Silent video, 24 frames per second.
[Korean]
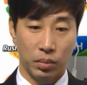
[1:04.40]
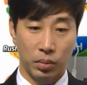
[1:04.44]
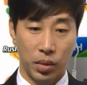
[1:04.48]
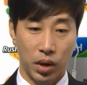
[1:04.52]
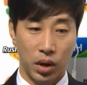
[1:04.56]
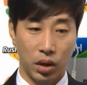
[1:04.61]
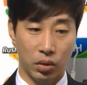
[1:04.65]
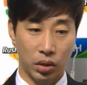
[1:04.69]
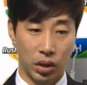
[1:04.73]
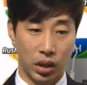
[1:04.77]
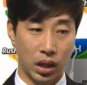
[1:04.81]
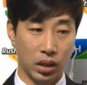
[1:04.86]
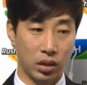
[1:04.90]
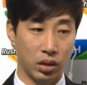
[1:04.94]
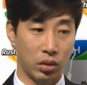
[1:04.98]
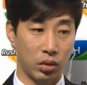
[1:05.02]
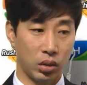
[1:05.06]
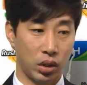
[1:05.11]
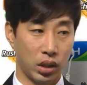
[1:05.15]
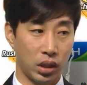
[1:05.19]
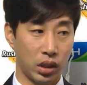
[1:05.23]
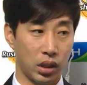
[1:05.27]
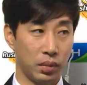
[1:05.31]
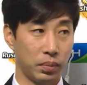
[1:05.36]
뭐 우리
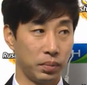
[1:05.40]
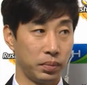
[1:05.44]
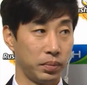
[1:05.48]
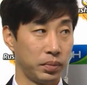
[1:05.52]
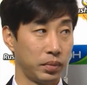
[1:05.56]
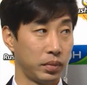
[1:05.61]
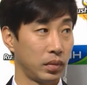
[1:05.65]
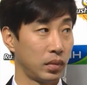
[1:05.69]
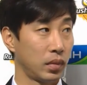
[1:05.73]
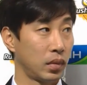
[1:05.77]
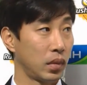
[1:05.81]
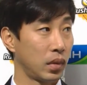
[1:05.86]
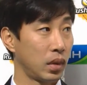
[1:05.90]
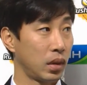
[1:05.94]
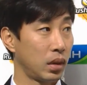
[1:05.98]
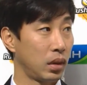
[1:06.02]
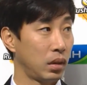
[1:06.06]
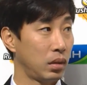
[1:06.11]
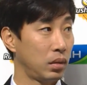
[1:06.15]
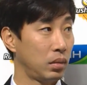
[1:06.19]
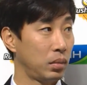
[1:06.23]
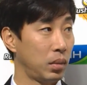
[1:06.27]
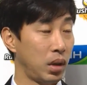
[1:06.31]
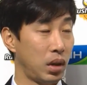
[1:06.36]
카드도 지금
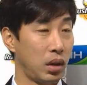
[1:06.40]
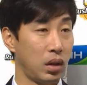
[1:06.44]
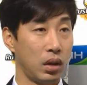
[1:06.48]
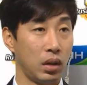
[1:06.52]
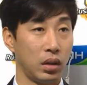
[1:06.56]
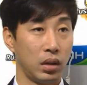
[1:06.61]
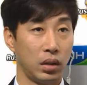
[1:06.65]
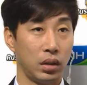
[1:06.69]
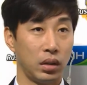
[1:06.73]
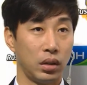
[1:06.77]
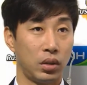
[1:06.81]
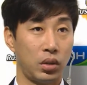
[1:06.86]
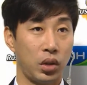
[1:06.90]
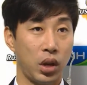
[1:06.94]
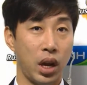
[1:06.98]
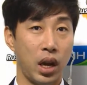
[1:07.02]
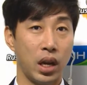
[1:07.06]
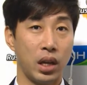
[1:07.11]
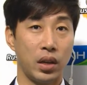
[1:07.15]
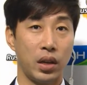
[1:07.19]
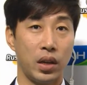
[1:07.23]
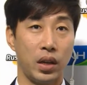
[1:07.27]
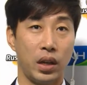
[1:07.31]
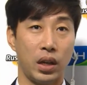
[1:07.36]
뭐
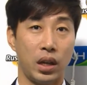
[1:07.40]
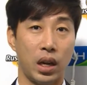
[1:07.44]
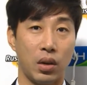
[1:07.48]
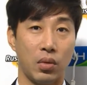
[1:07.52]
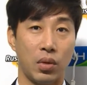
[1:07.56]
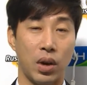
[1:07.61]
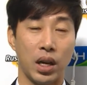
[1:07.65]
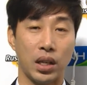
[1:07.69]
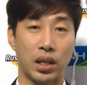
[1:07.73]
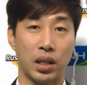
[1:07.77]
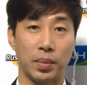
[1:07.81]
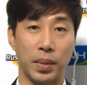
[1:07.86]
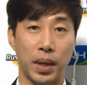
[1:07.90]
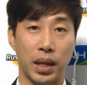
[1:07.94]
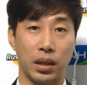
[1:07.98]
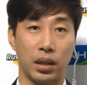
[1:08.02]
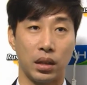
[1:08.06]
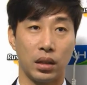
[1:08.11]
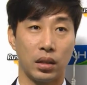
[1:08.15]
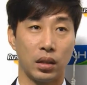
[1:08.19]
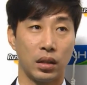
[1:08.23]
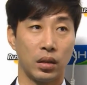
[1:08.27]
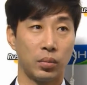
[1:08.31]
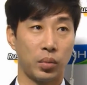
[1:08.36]
최하위라고
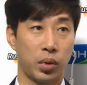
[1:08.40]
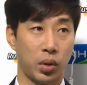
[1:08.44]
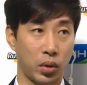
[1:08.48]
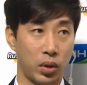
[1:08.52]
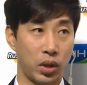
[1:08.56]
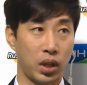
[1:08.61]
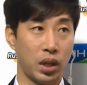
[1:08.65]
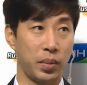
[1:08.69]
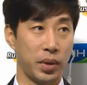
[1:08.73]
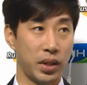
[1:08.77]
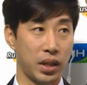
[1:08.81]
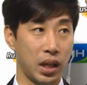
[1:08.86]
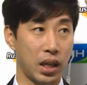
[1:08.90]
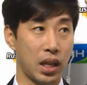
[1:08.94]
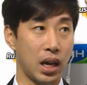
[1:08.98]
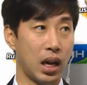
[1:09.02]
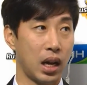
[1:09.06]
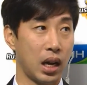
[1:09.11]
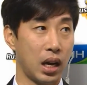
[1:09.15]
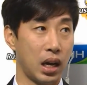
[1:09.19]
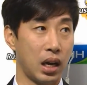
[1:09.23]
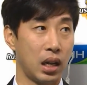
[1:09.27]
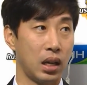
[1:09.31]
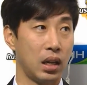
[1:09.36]
하지만 프로
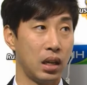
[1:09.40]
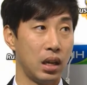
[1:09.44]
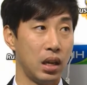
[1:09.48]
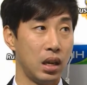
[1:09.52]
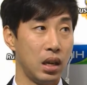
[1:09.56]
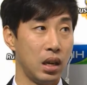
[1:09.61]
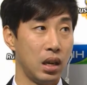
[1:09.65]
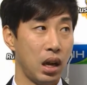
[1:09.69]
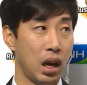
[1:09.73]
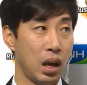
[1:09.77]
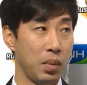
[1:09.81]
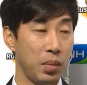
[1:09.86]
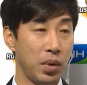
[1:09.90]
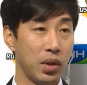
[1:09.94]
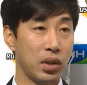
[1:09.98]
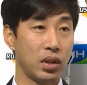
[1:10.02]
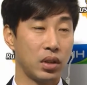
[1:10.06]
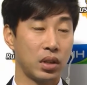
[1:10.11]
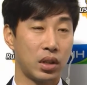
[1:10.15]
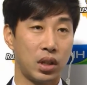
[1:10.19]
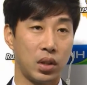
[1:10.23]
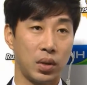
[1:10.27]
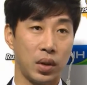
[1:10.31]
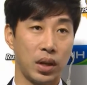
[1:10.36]
팀인데다가 한
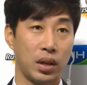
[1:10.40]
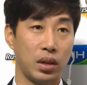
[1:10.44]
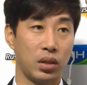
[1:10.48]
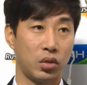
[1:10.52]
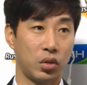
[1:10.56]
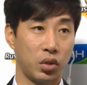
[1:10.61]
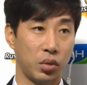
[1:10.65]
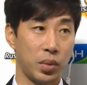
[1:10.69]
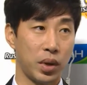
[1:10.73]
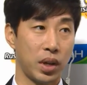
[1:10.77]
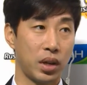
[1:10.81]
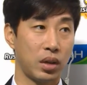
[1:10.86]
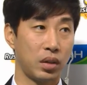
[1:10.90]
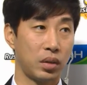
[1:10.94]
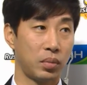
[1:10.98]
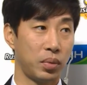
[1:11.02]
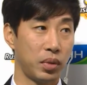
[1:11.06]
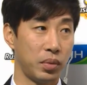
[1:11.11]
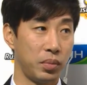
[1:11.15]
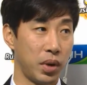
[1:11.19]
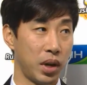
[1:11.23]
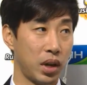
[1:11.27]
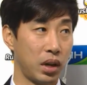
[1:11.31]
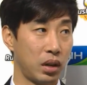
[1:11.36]
번 기회를 주면은
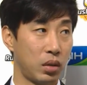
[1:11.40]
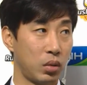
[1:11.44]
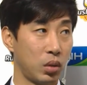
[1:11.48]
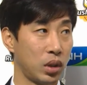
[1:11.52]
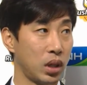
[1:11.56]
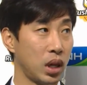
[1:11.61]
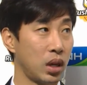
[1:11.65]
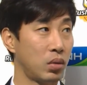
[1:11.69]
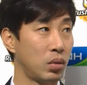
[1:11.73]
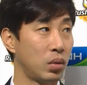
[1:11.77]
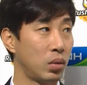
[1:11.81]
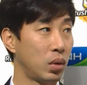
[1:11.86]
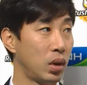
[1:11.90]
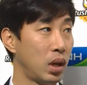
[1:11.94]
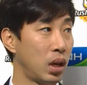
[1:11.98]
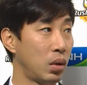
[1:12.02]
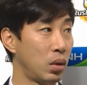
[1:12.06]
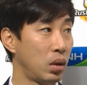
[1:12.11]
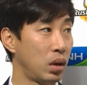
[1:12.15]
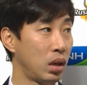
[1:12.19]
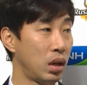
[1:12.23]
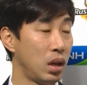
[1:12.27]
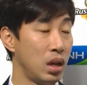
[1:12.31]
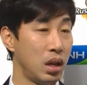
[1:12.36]
분명히 또 차고
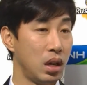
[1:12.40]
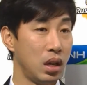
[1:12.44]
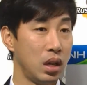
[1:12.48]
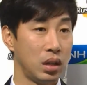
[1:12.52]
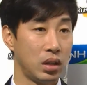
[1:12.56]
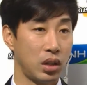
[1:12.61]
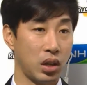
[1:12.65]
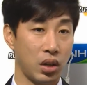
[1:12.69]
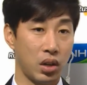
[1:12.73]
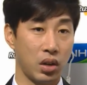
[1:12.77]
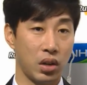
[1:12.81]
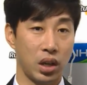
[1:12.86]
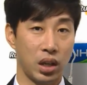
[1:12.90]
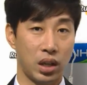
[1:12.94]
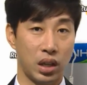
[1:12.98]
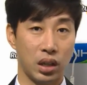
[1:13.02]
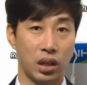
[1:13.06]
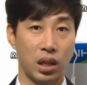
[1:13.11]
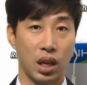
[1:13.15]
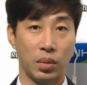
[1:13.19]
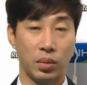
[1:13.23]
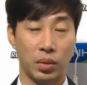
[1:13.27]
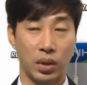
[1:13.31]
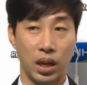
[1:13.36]
올라올 저력이
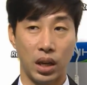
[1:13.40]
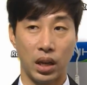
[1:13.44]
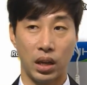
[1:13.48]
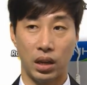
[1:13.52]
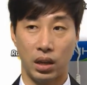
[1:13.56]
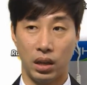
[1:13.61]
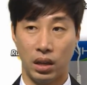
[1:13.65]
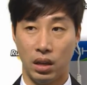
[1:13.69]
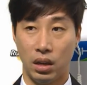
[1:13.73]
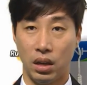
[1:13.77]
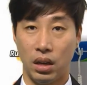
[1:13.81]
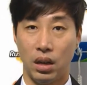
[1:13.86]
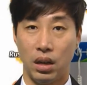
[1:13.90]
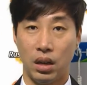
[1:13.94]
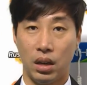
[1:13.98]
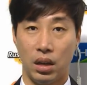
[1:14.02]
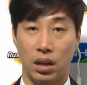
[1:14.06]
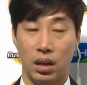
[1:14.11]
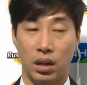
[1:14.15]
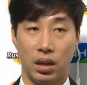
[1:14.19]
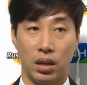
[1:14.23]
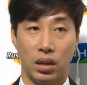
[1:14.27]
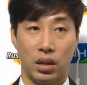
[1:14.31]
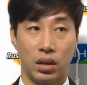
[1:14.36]
있기 때문에
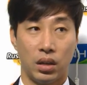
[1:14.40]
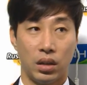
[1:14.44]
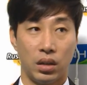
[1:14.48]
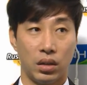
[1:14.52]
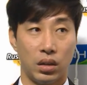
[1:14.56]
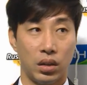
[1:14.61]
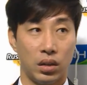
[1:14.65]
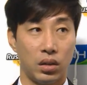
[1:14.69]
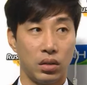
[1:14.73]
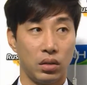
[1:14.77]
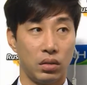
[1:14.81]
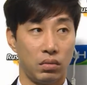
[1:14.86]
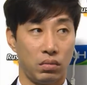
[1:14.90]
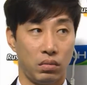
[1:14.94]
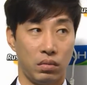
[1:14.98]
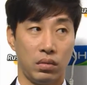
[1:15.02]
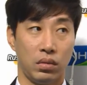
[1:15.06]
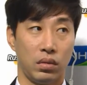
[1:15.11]
어쨌든